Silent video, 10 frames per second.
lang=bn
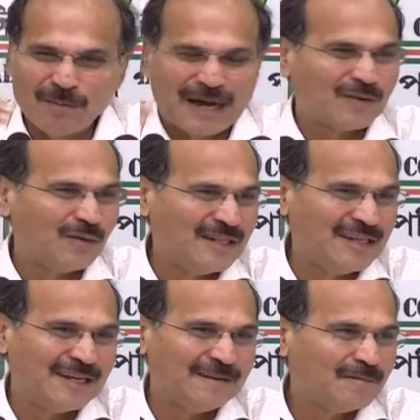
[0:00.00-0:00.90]
বার করে
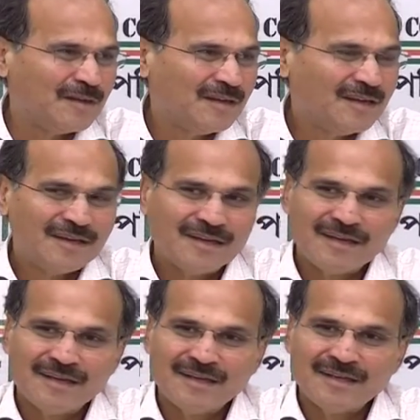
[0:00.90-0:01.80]
দিয়ে
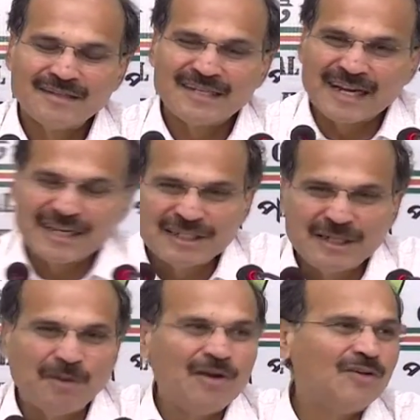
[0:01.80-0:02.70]
সেখানে
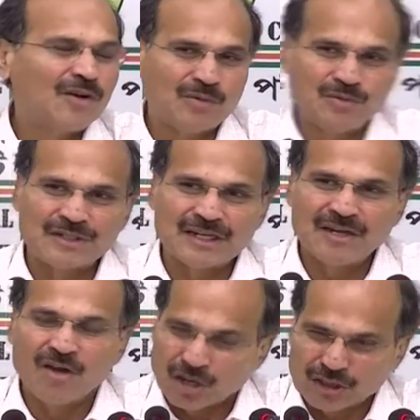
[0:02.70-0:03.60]
শিবলিঙ্গ খুঁজছে
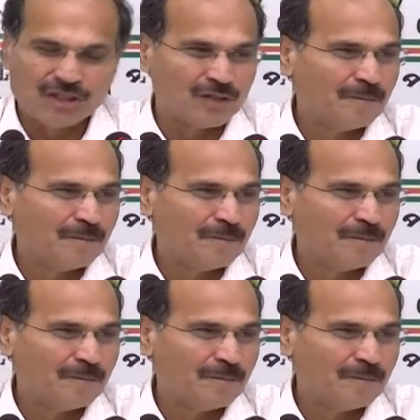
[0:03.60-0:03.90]
অথচ